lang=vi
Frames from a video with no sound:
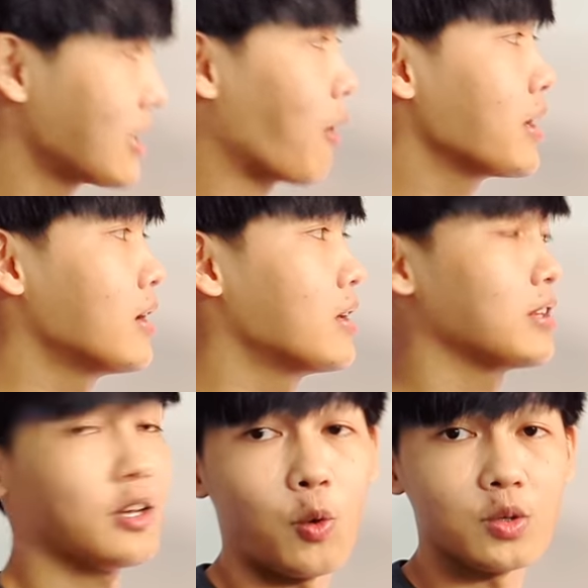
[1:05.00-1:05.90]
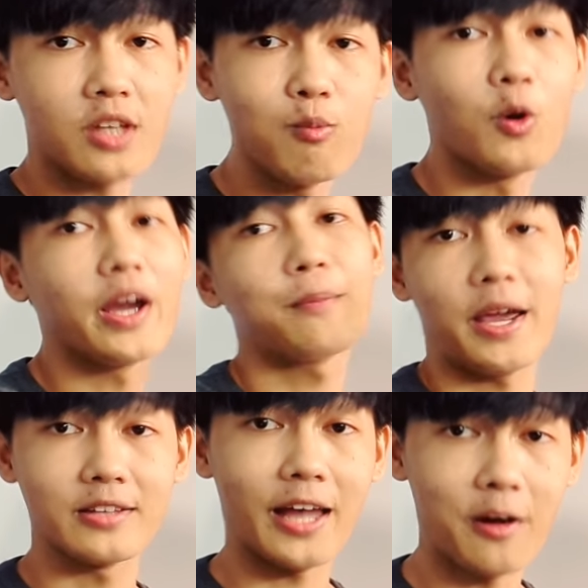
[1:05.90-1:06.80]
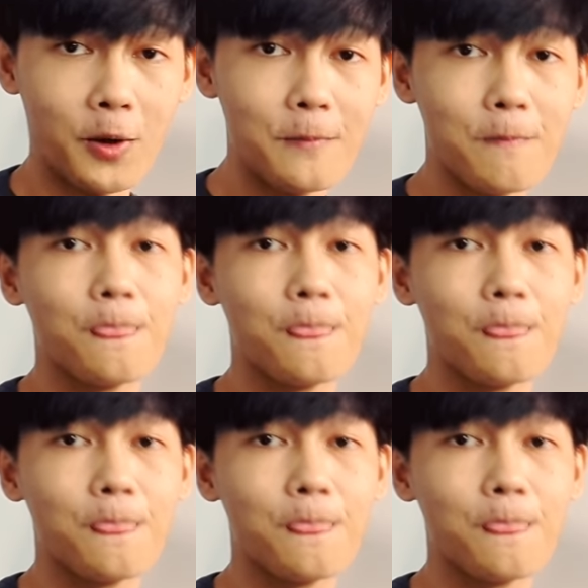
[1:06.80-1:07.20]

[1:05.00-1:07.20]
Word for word: thay đổi thì cuộc sống của các bạn thay đổi